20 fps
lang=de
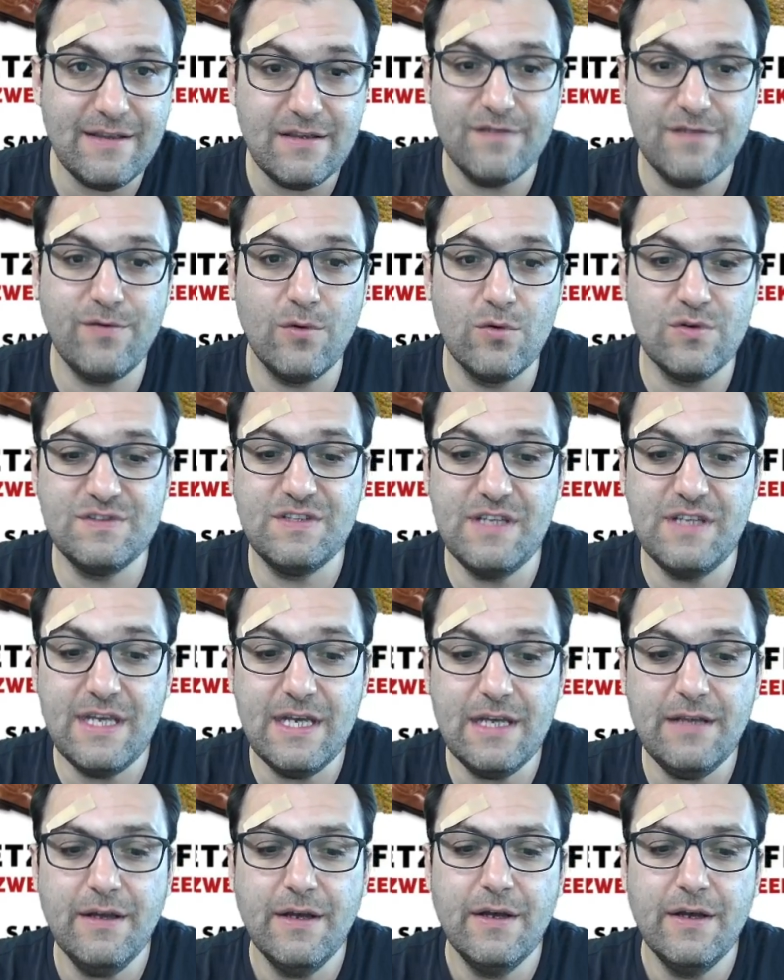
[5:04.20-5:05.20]
die
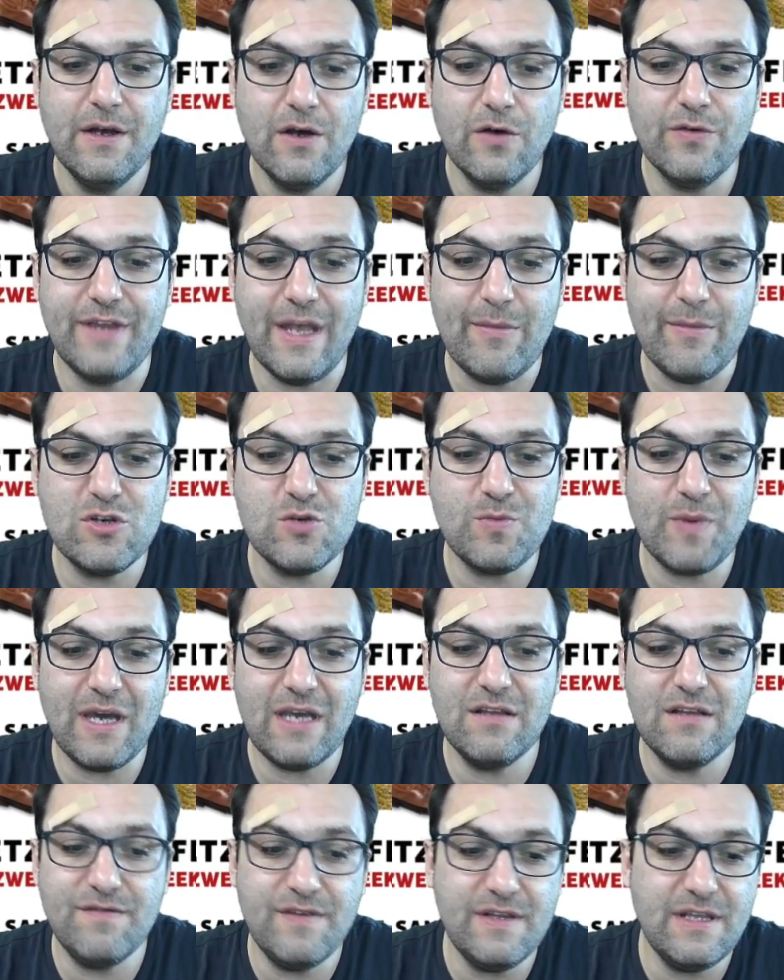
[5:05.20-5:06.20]
funktioniert. Und
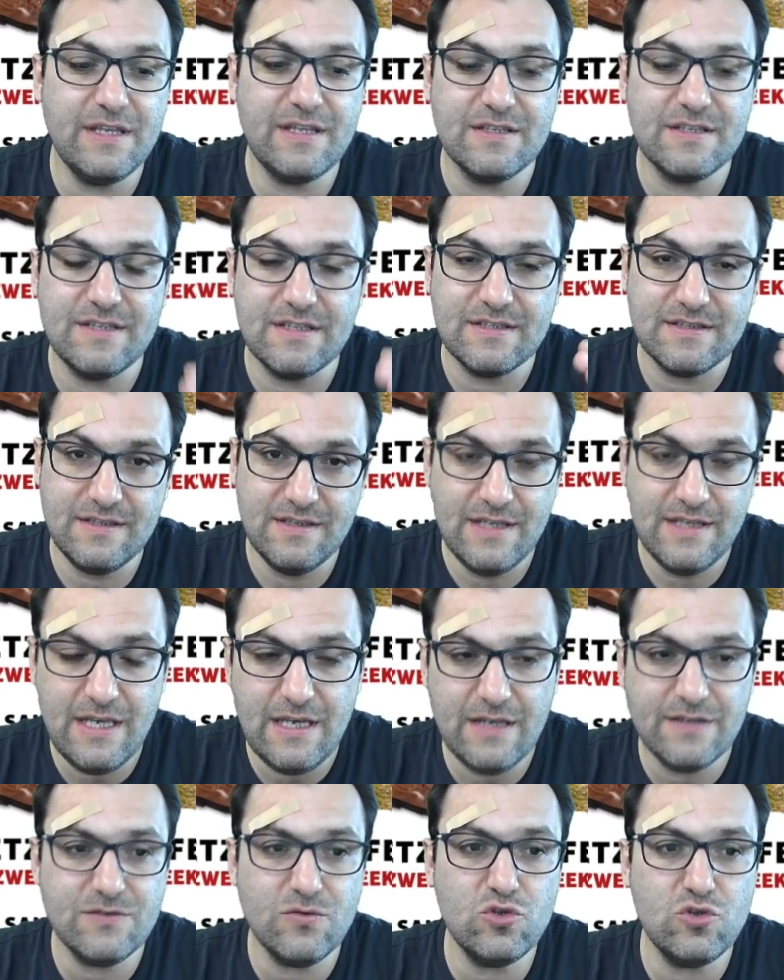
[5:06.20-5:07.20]
dementsprechend finde ich das jetzt
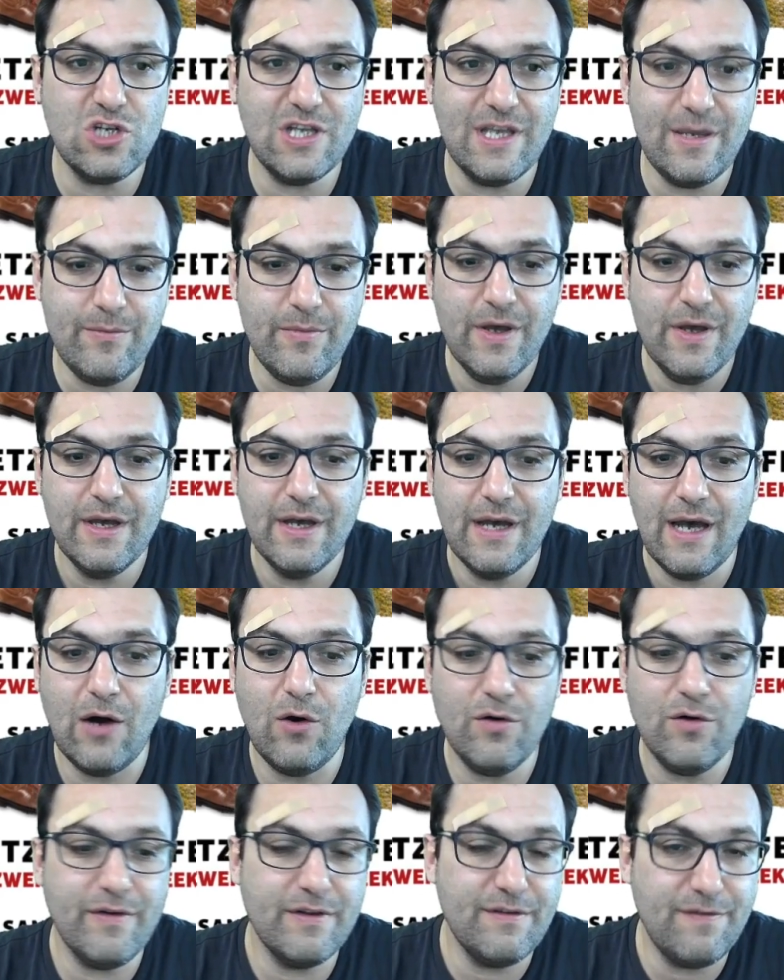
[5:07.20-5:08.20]
nicht so schlimm,
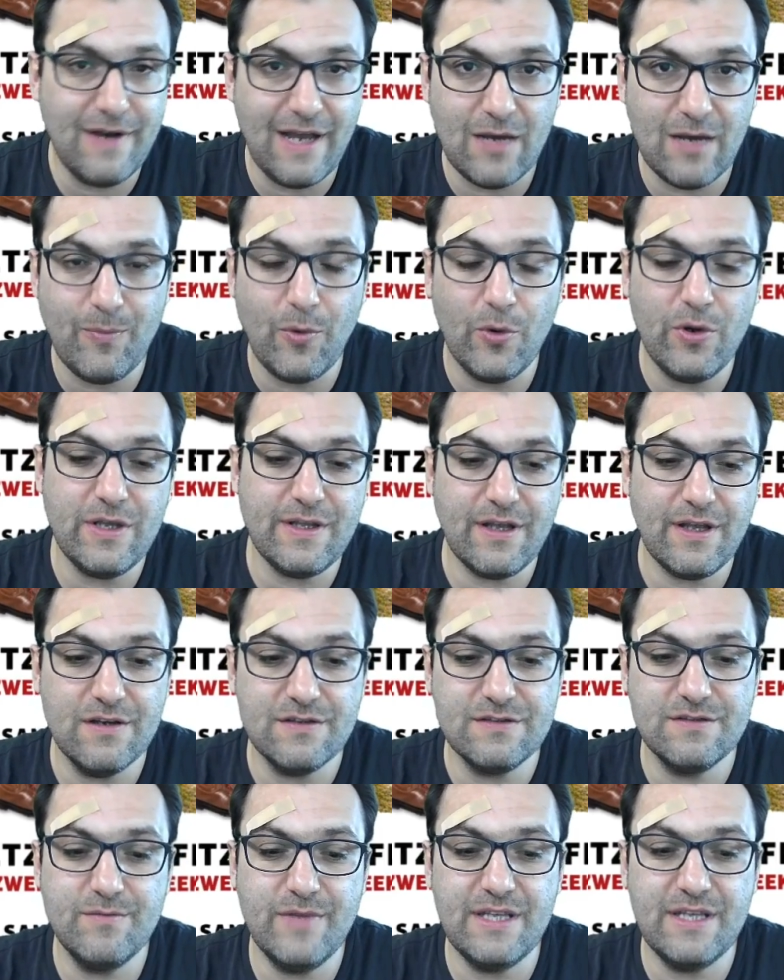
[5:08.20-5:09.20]
auch wenn vielleicht bei euch
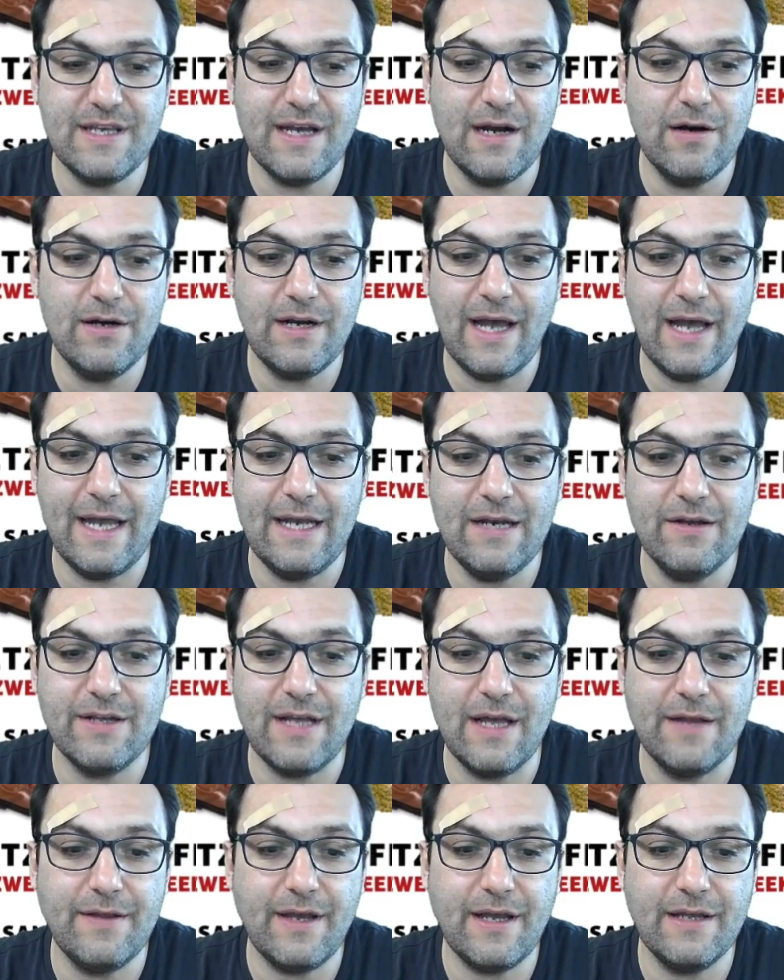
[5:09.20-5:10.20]
draußen medial der eine oder
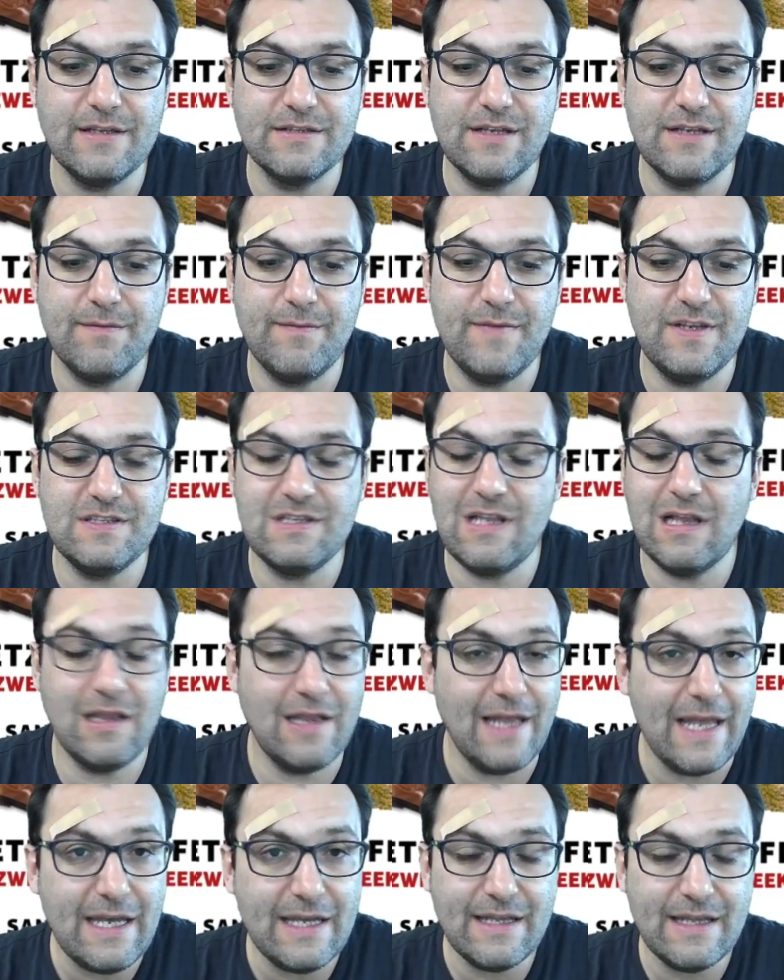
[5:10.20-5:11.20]
andere das ein bisschen
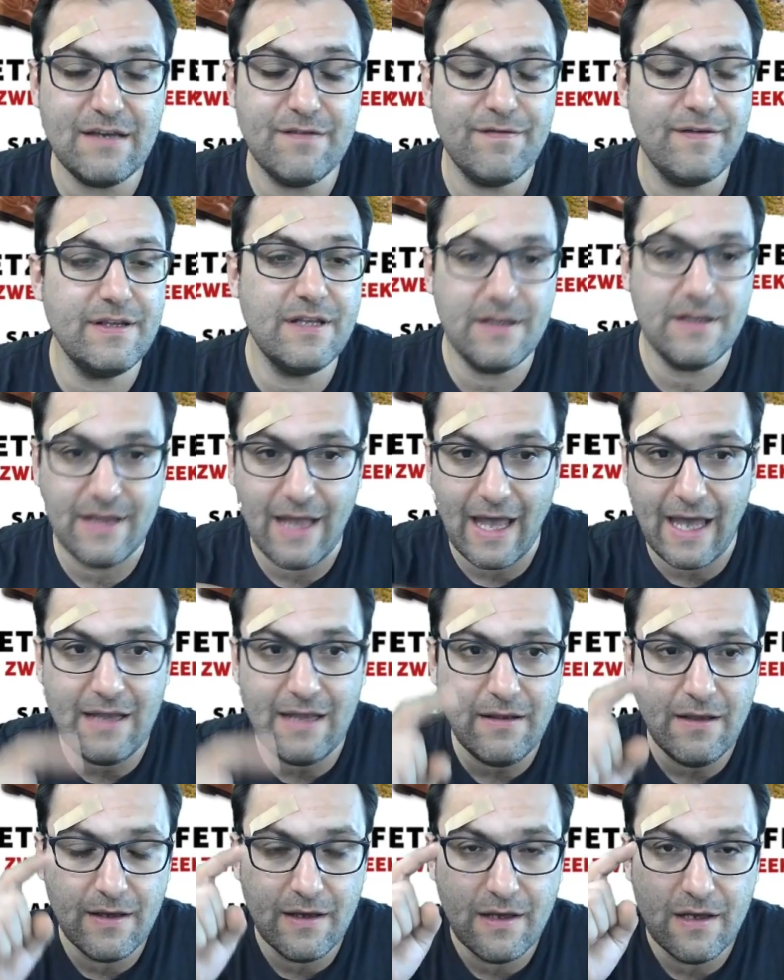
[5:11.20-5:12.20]
lächerlich findet. Nein,
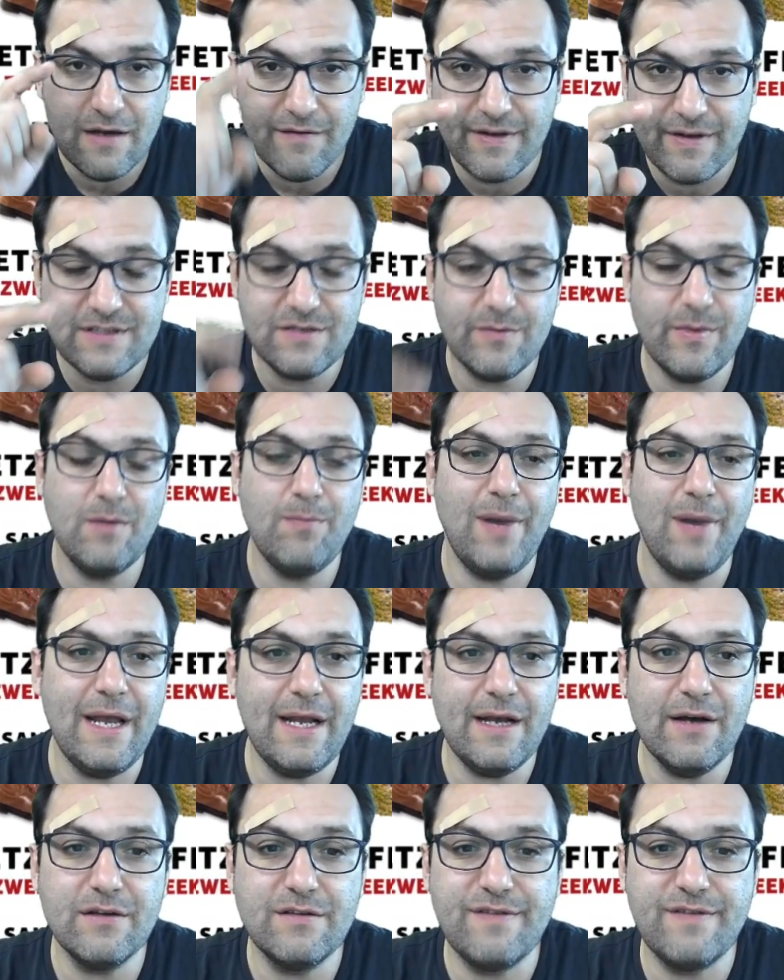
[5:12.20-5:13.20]
wenn es um einen
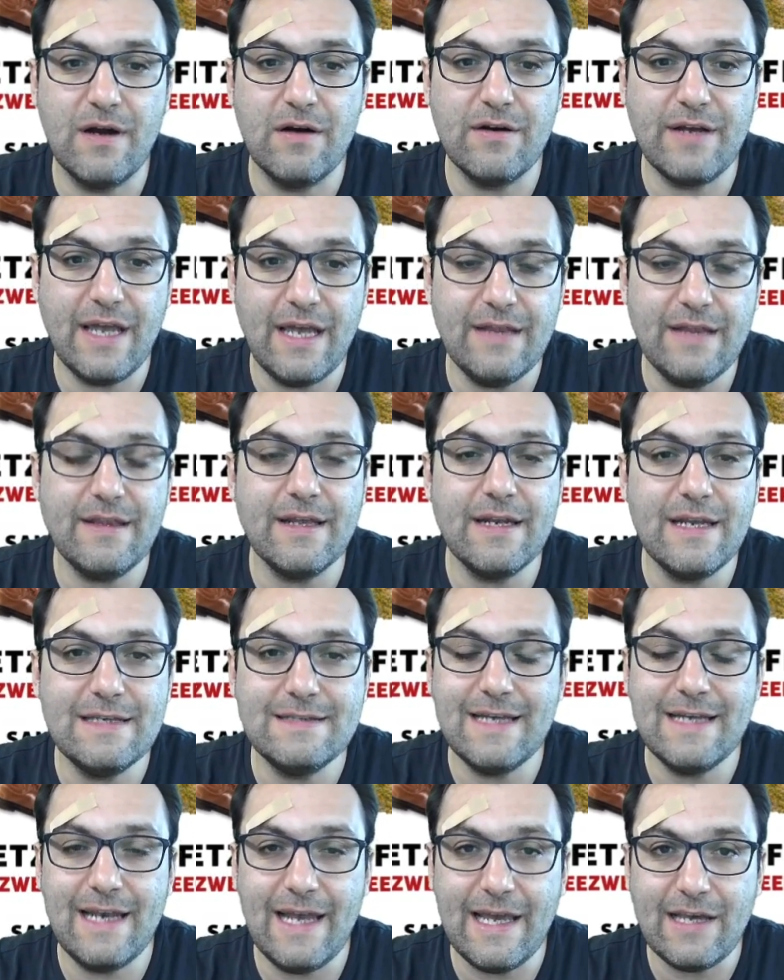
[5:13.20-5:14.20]
Blackout-Fall geht, dann ist
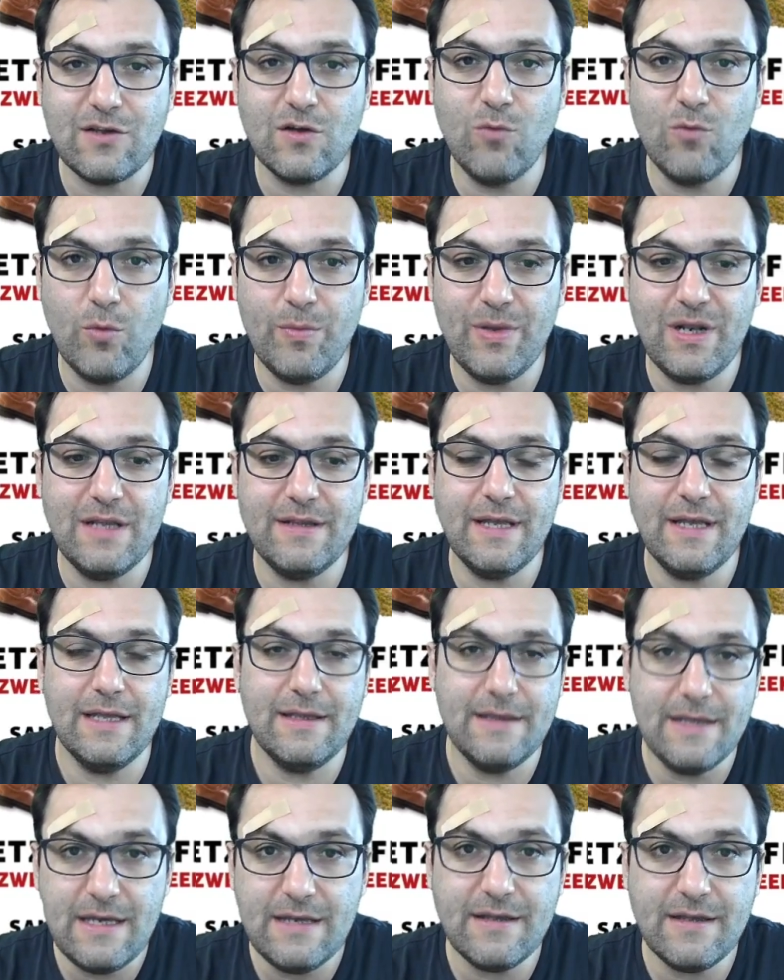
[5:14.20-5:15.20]
Elektromobilität
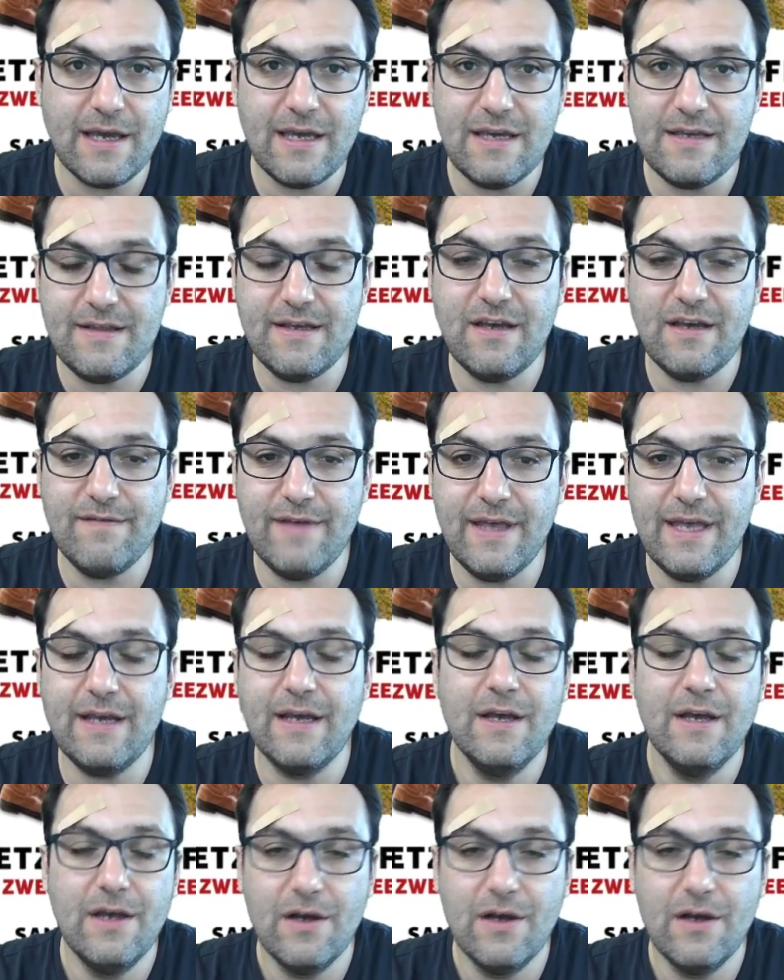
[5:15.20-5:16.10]
nicht der richtige Weg.